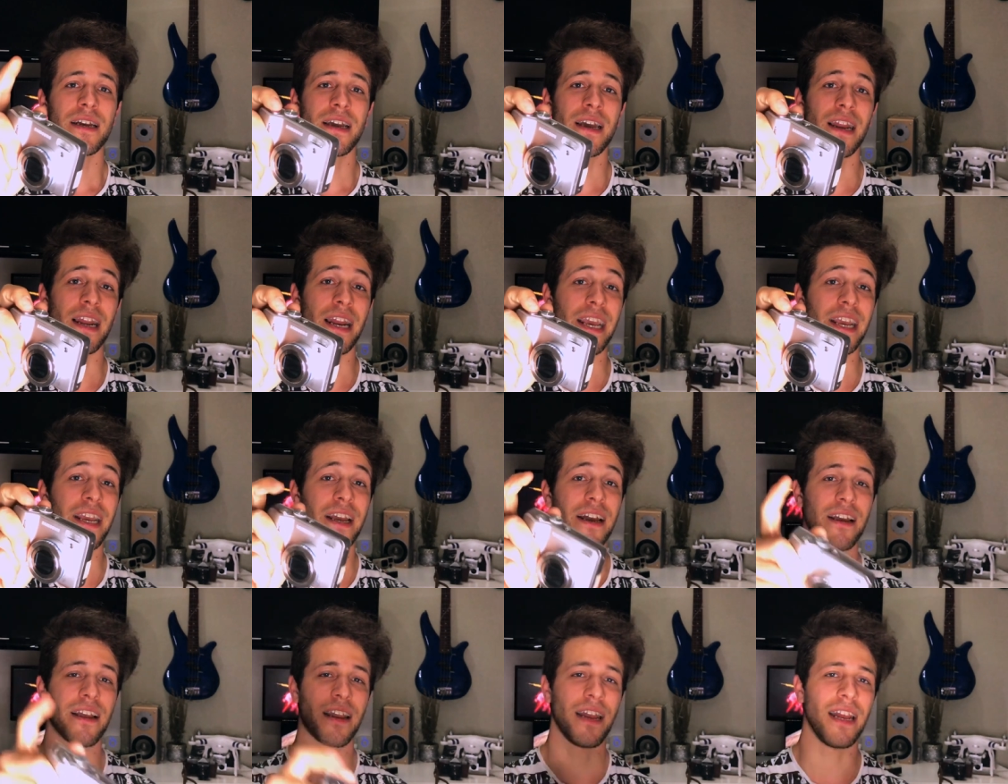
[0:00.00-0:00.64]

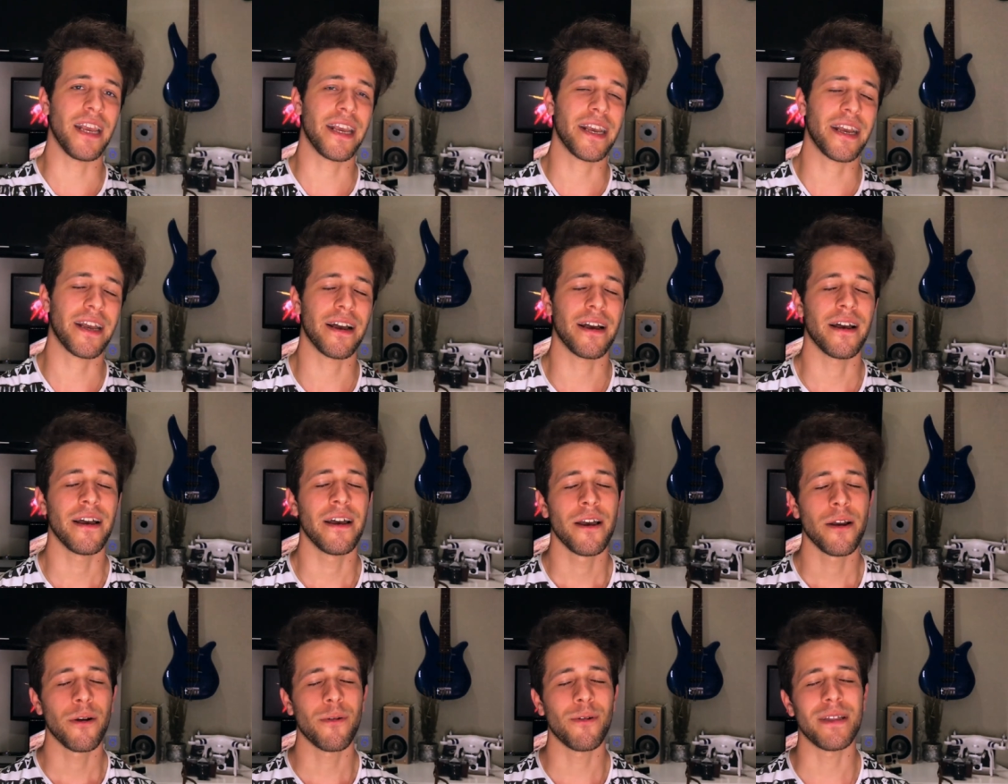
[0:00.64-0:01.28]
clic
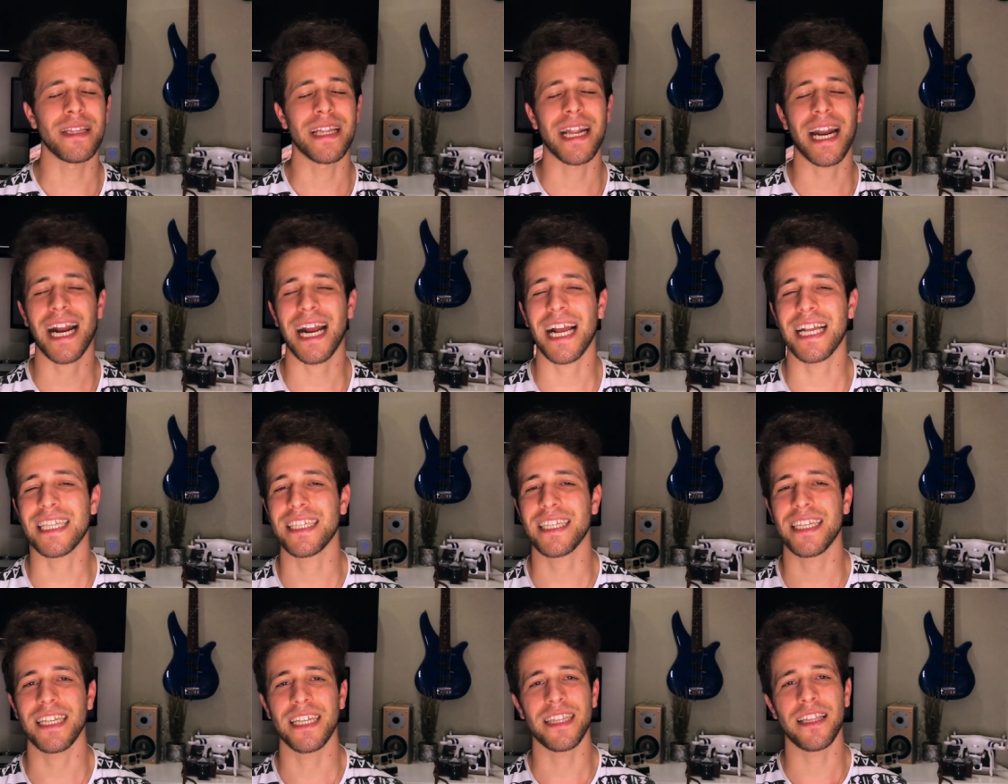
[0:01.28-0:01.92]
clic quindi
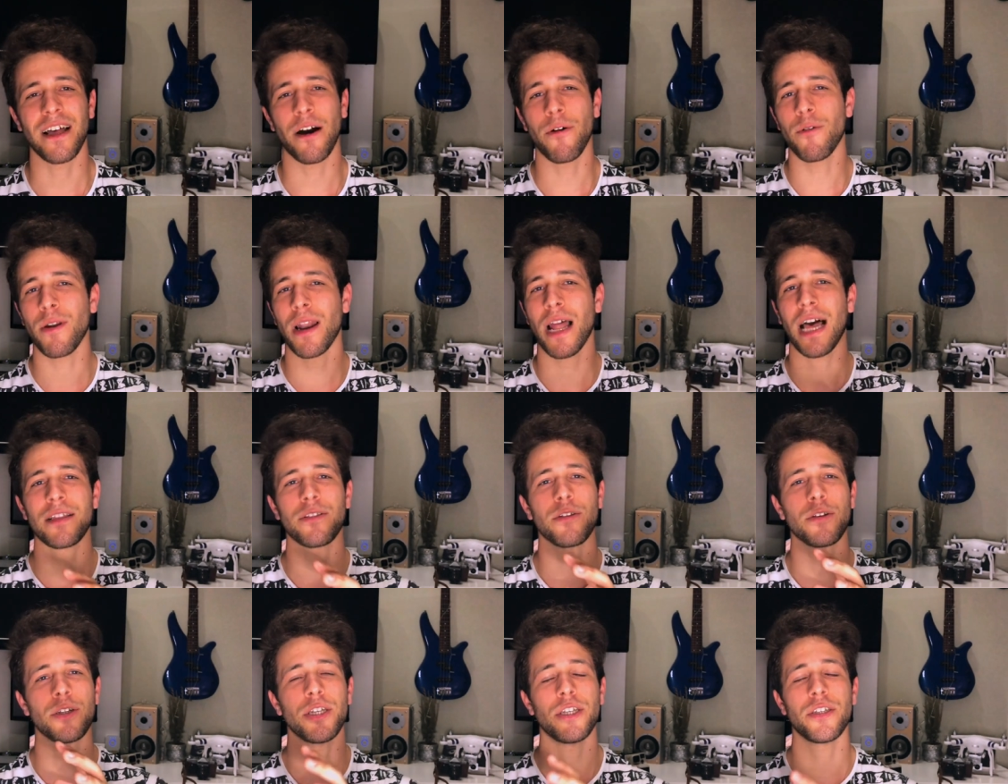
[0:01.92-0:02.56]
ragazzi da un
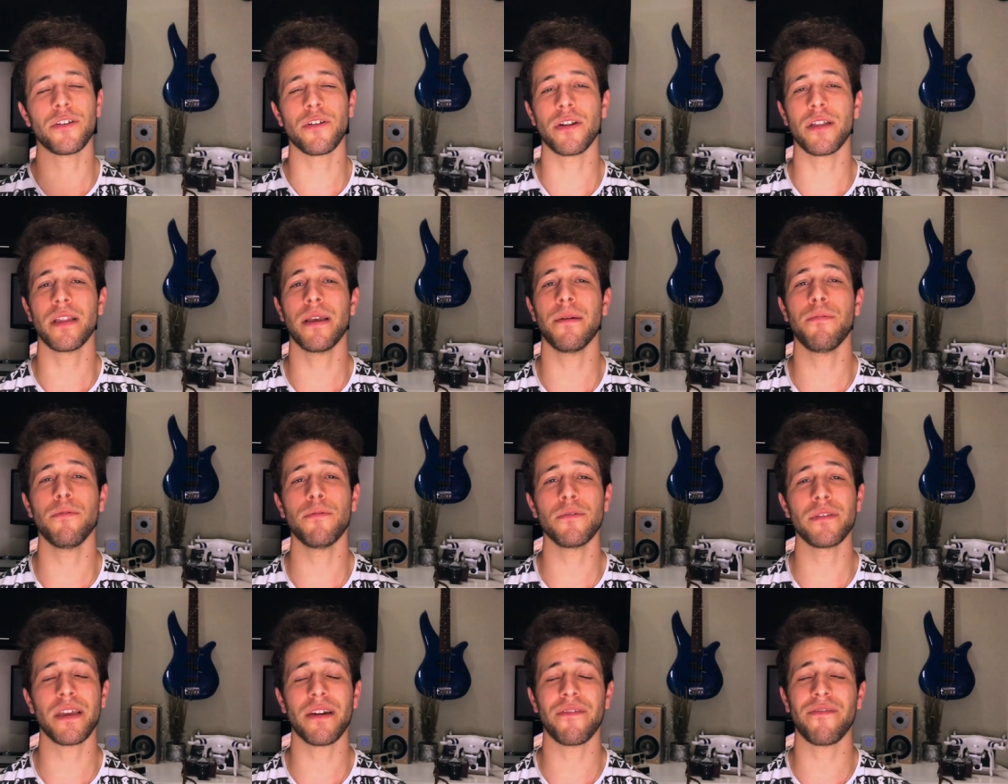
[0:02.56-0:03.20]
lato ci sono dei
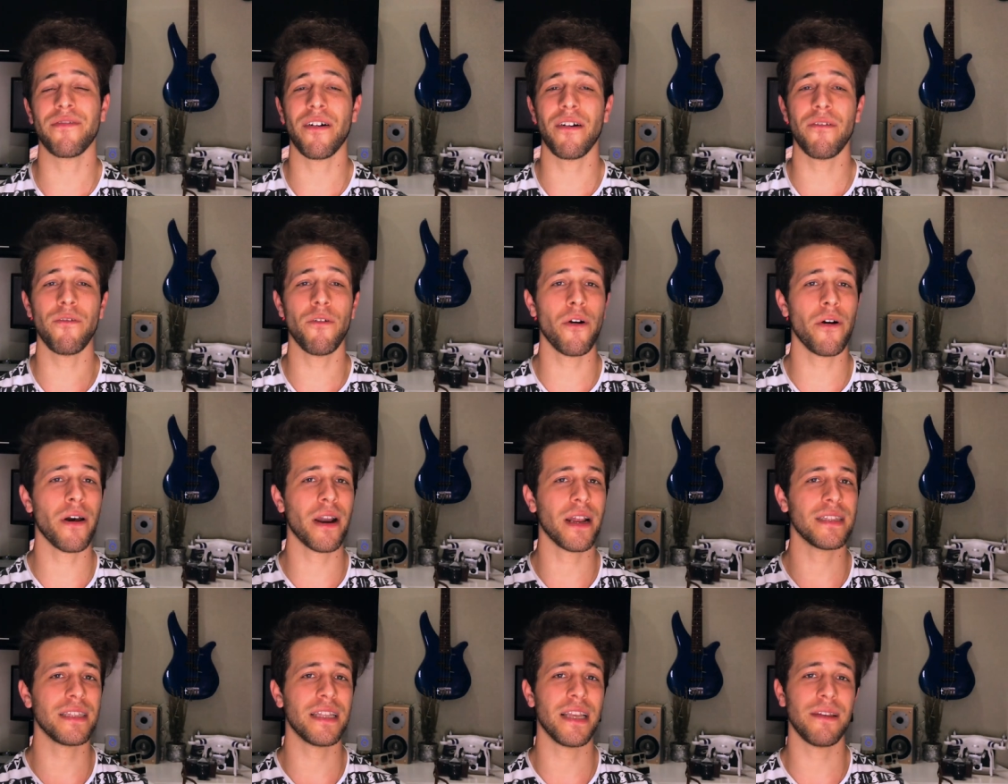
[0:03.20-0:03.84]
punti a
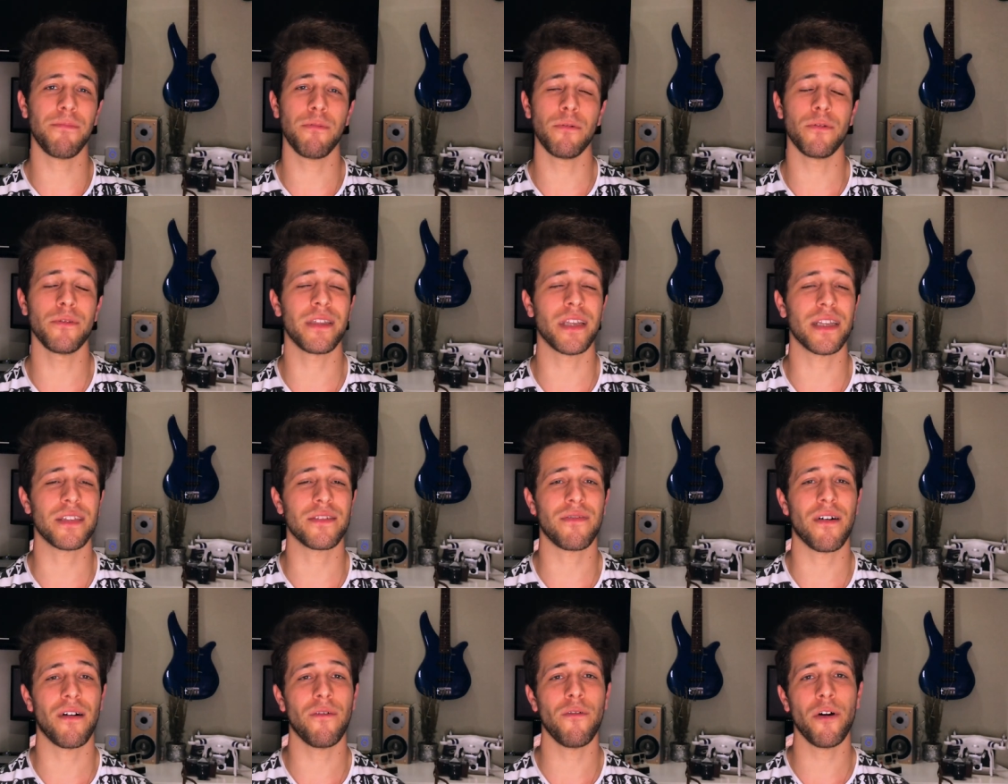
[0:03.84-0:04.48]
favore dei punti a
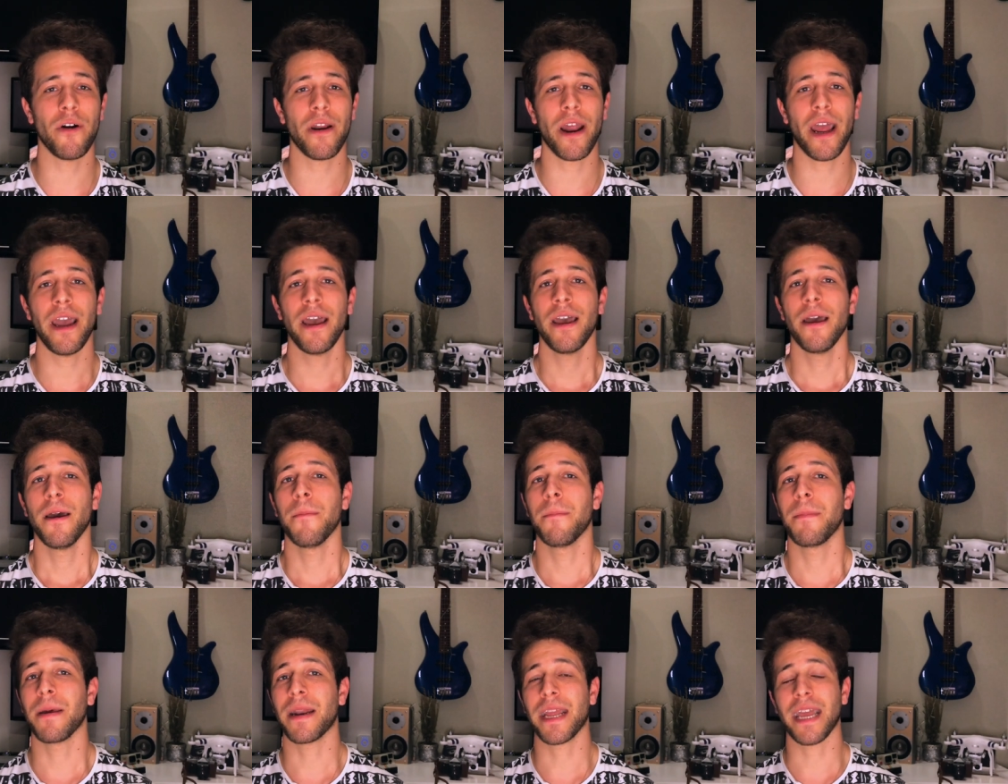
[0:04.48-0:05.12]
sfavore
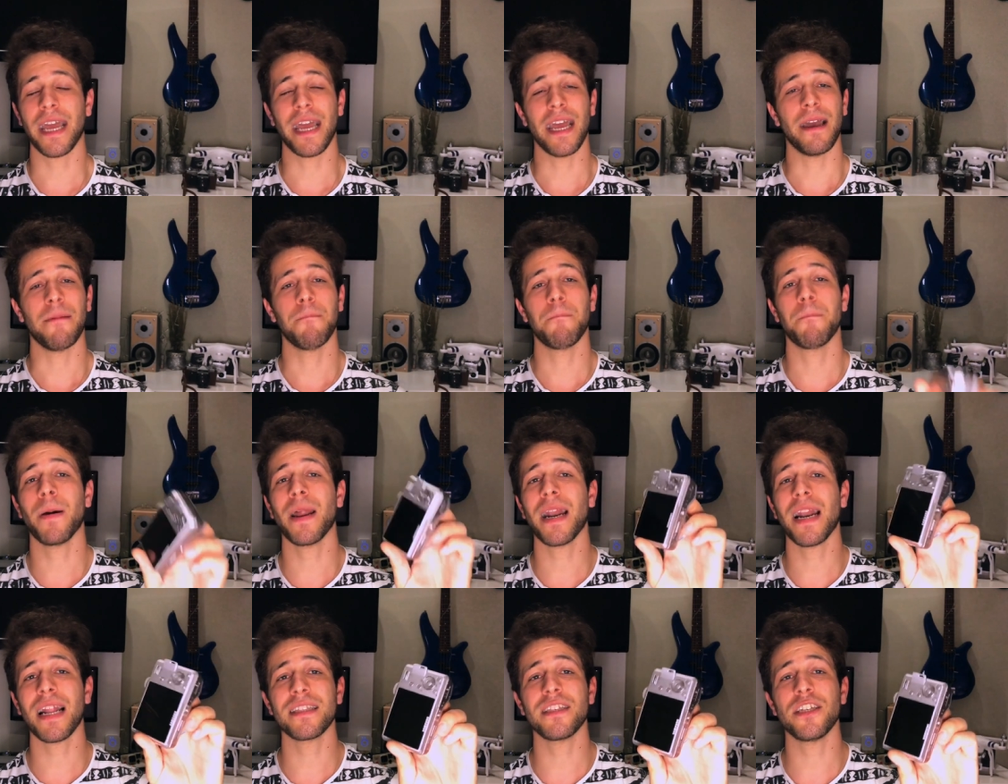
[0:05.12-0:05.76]
perché
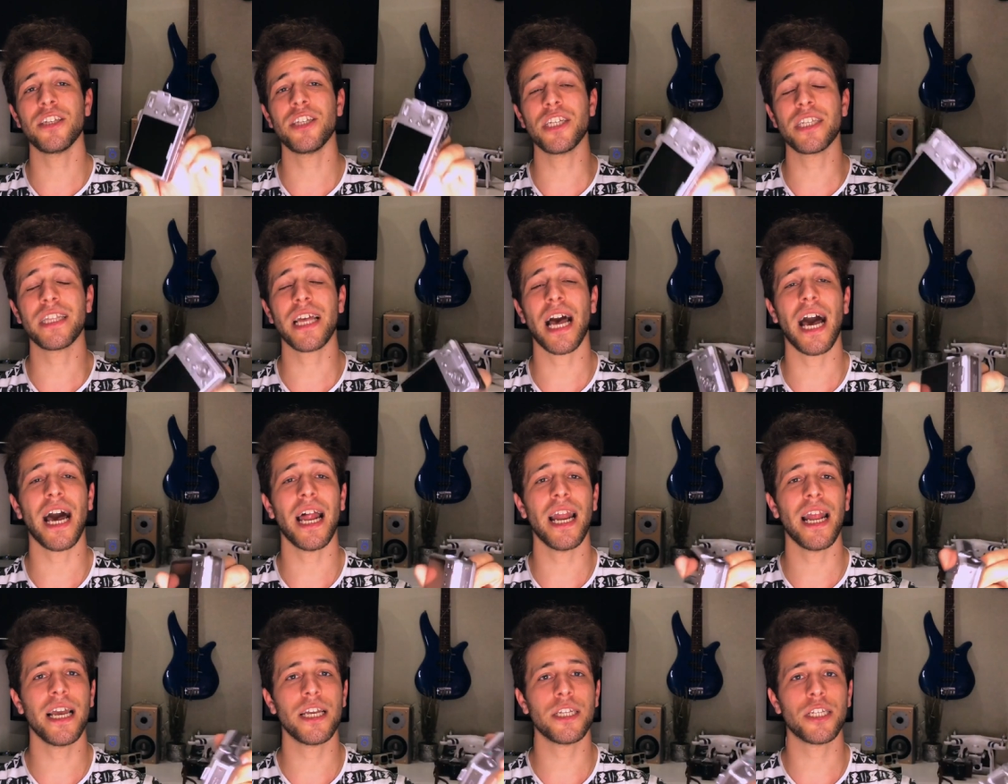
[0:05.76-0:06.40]
per la
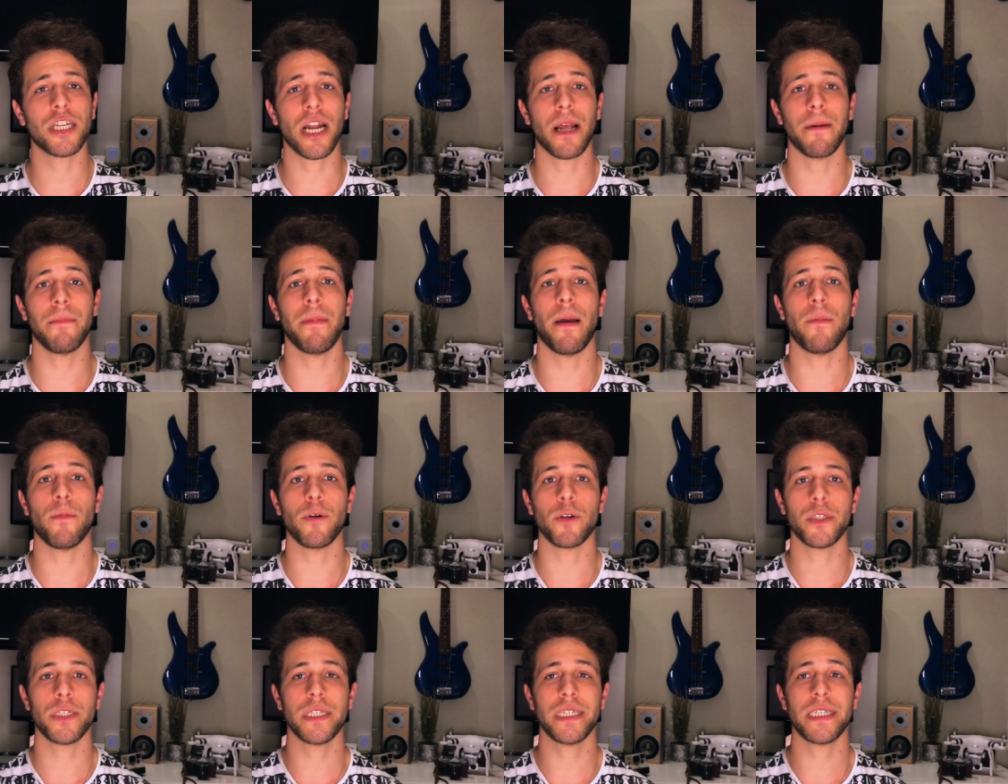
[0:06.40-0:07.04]
digitale ce
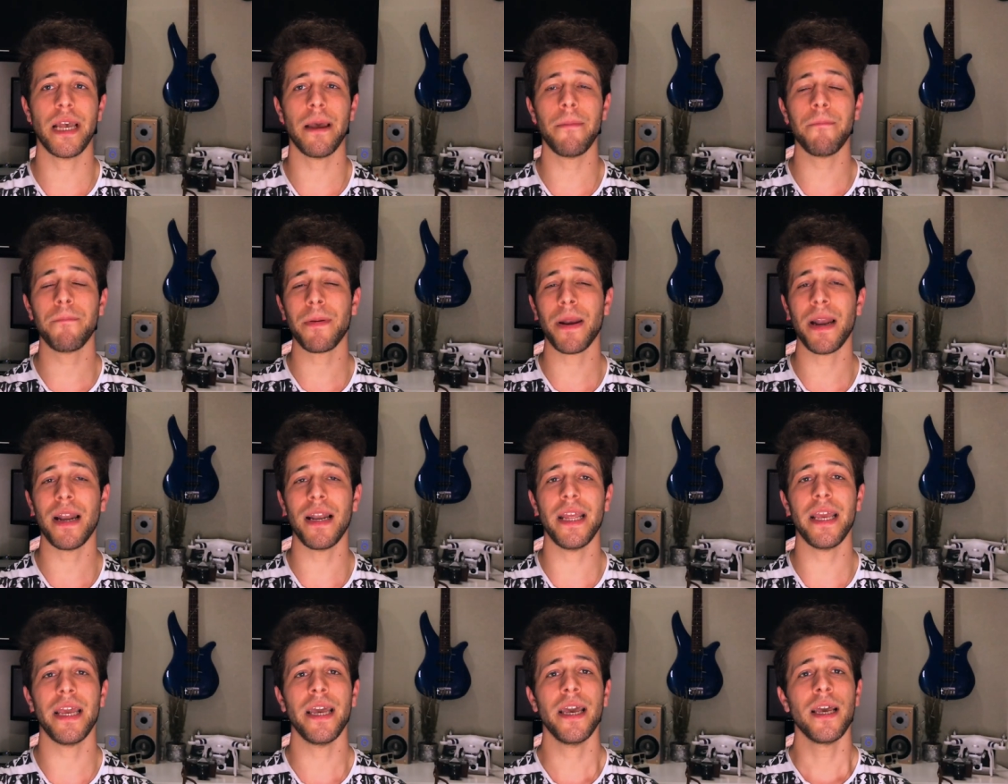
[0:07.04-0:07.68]
l'abbiamo sempre
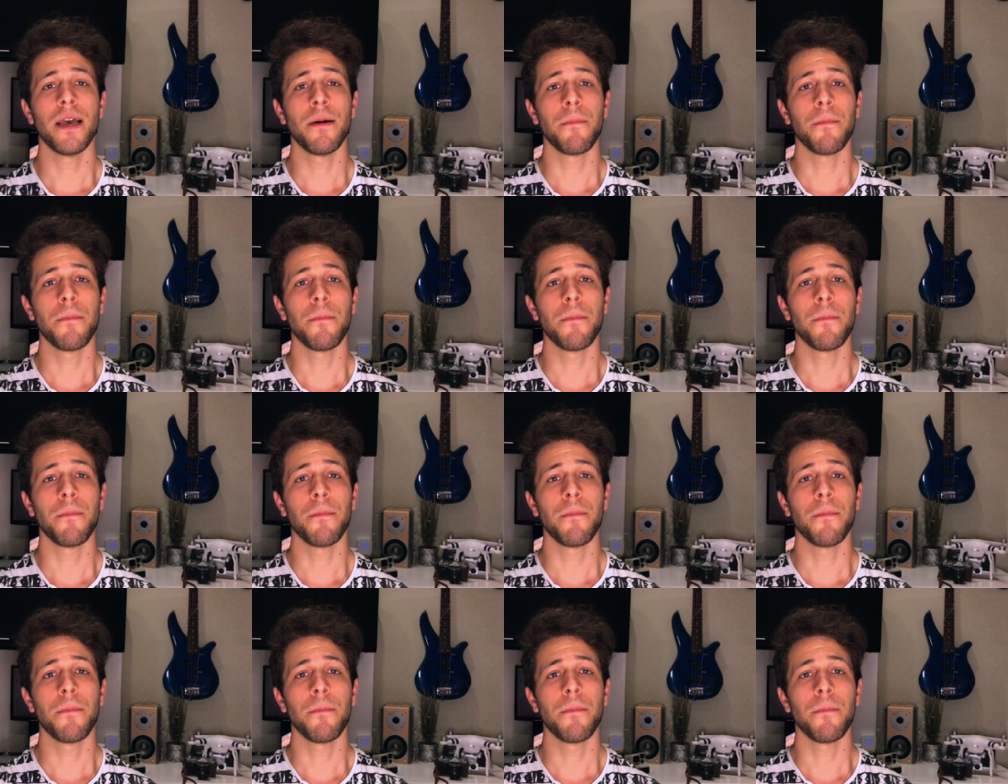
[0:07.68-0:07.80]
lì